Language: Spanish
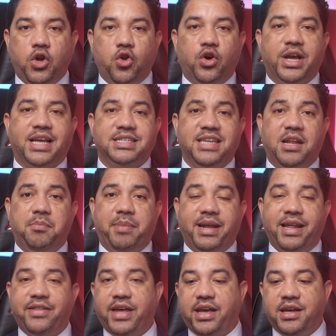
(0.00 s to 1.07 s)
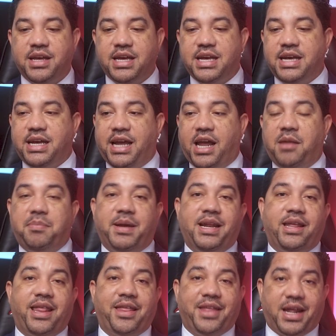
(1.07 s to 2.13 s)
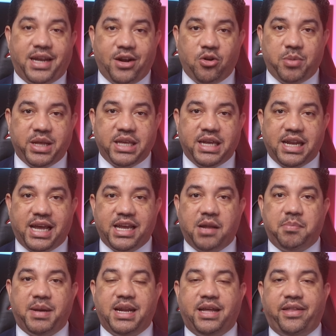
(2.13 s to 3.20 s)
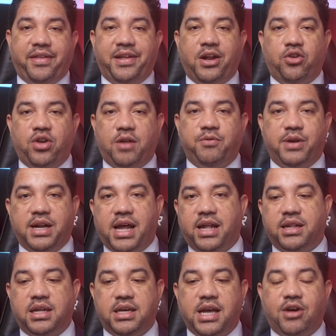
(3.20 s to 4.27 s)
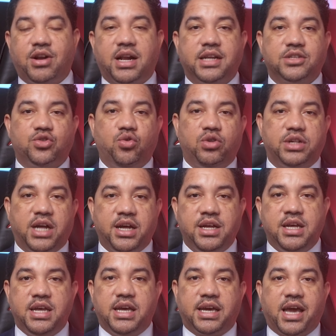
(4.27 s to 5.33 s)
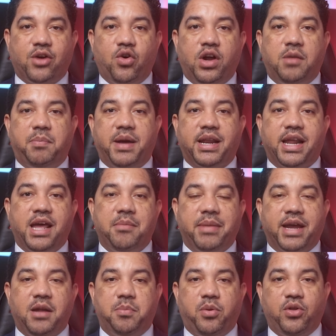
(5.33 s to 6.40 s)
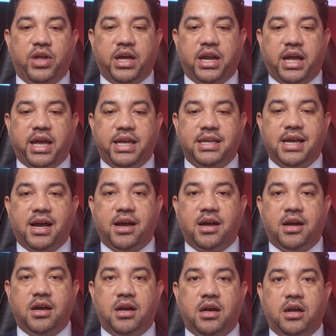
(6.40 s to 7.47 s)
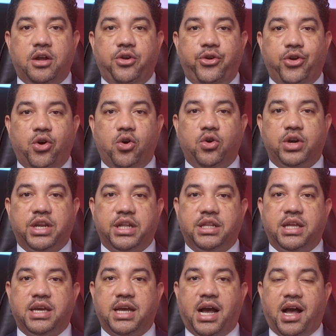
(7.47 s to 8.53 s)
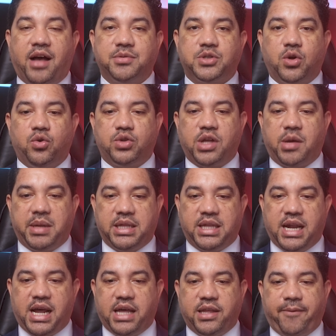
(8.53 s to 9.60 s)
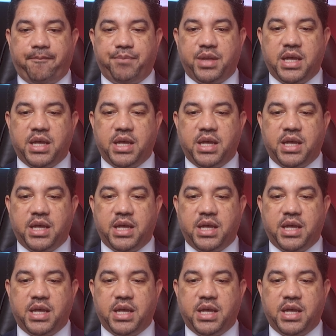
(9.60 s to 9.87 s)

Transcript: lo que hacía el PLD, el PLD de Danilo Medina y el PLD de Leonel Fernández, y ahora resulta que con el PRM en el poder ella no critica absolutamente nada.